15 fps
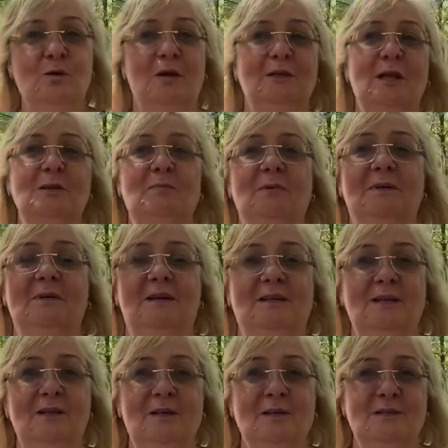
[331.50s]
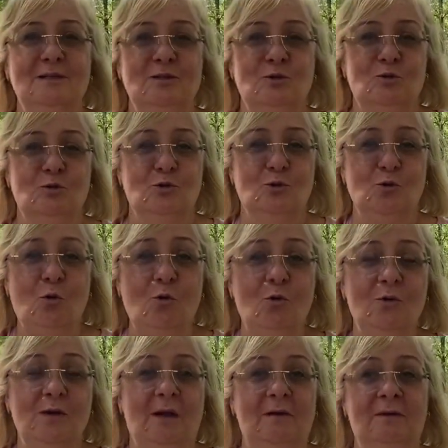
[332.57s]
когда, когда слышал шоу,
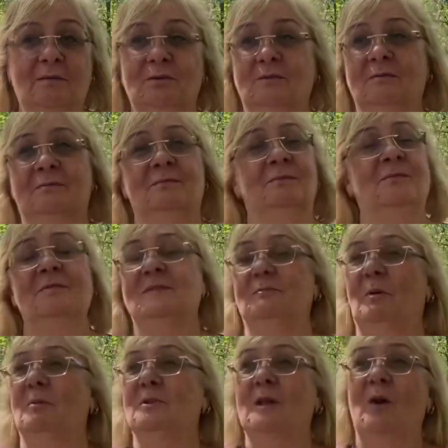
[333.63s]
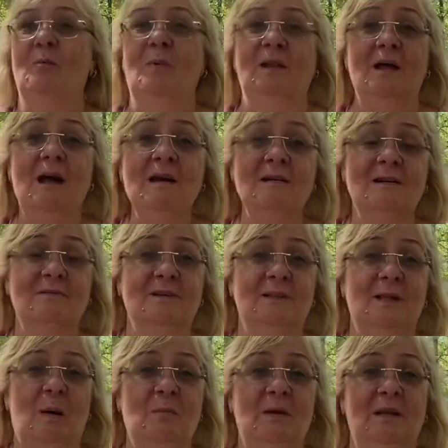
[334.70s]
я вспоминаю Малахова
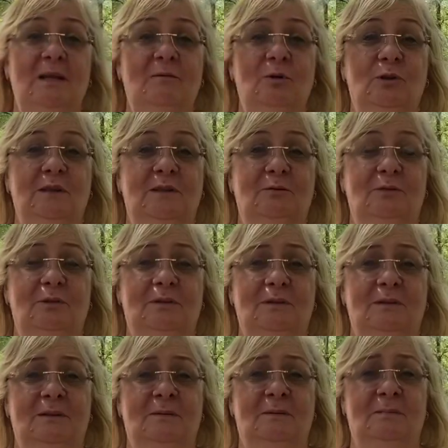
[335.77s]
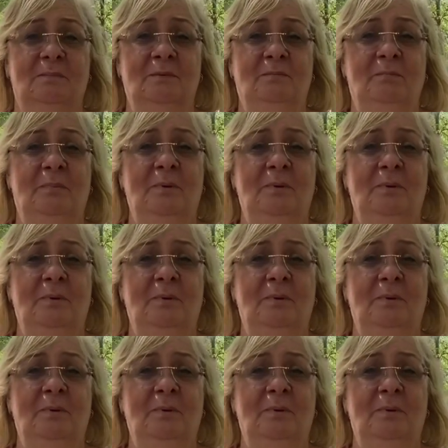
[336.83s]
там или вот это вот... Э, Малахов